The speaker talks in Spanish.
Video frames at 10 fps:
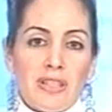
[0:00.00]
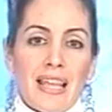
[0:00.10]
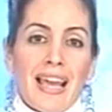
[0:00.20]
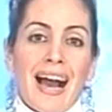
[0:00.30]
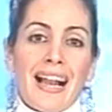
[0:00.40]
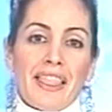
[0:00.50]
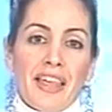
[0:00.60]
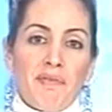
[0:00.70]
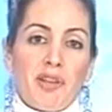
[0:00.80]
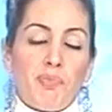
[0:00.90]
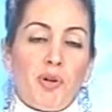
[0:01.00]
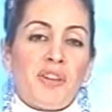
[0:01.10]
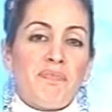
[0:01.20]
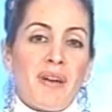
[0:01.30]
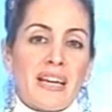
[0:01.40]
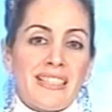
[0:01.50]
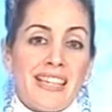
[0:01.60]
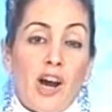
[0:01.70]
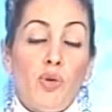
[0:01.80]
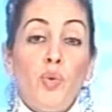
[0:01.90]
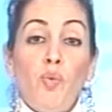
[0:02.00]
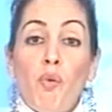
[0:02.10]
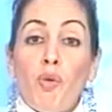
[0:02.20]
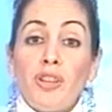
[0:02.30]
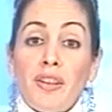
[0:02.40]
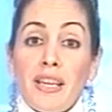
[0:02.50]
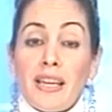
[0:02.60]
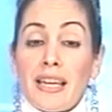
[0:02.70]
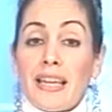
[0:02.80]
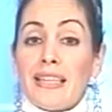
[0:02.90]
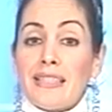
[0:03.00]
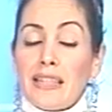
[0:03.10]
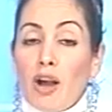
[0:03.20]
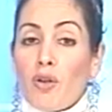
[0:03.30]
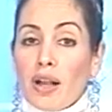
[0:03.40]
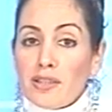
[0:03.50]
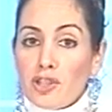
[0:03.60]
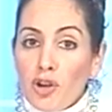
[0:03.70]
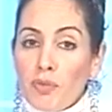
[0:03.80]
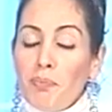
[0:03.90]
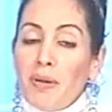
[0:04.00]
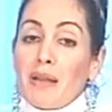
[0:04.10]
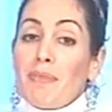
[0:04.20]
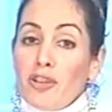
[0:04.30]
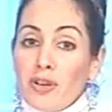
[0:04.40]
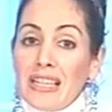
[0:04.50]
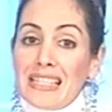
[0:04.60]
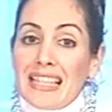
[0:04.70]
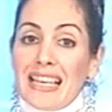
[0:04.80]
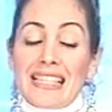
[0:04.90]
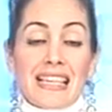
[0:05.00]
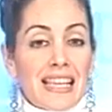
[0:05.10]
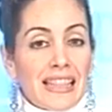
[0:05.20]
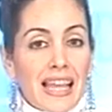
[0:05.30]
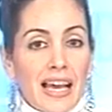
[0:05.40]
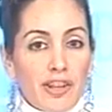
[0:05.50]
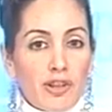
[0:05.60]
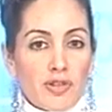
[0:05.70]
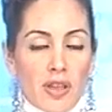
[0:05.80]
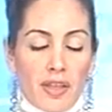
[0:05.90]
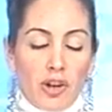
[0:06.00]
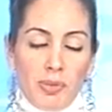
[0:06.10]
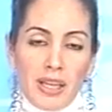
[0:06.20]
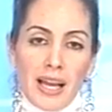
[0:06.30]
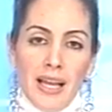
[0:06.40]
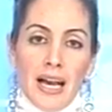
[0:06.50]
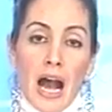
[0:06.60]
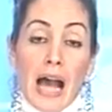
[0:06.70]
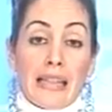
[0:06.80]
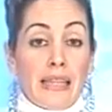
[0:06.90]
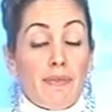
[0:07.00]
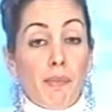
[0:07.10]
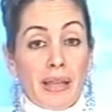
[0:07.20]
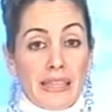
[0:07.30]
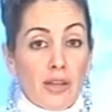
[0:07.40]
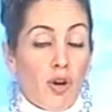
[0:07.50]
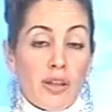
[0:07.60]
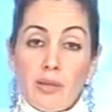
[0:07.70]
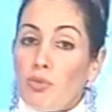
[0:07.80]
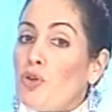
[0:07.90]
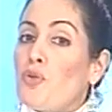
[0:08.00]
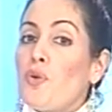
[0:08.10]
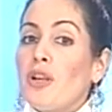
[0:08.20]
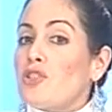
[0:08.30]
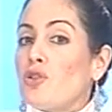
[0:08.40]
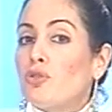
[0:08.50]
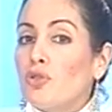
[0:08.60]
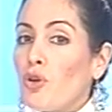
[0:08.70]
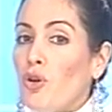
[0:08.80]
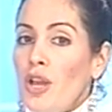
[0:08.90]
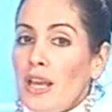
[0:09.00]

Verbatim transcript: de Alzheimer pone en marcha un nuevo taller en esta ocasión para mayores de 60 años. Se denomina activamente y el objetivo no es otro